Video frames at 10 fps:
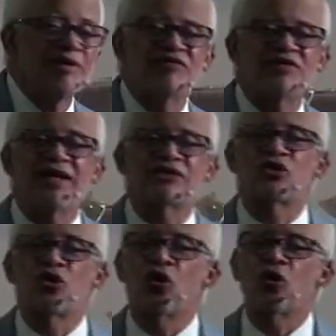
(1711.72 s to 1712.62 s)
vencía
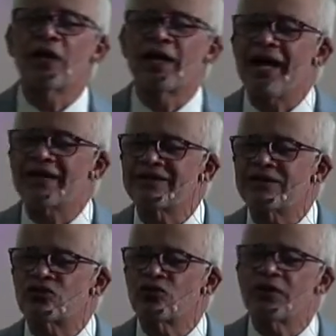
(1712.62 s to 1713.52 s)
todas las
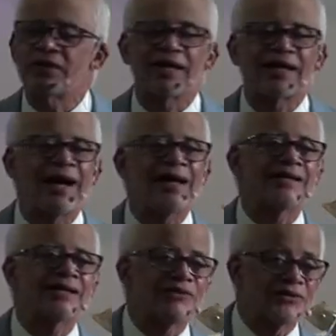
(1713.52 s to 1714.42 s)
actitudes de la
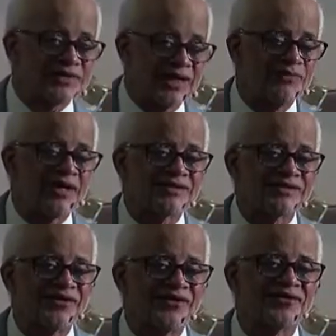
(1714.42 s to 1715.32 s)
carne. ¿Cuántos alaban al
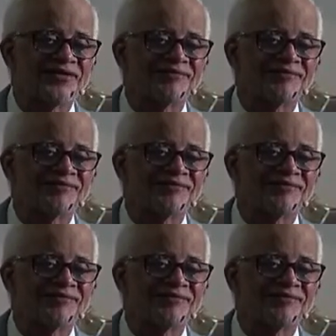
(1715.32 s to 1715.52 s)
Señor?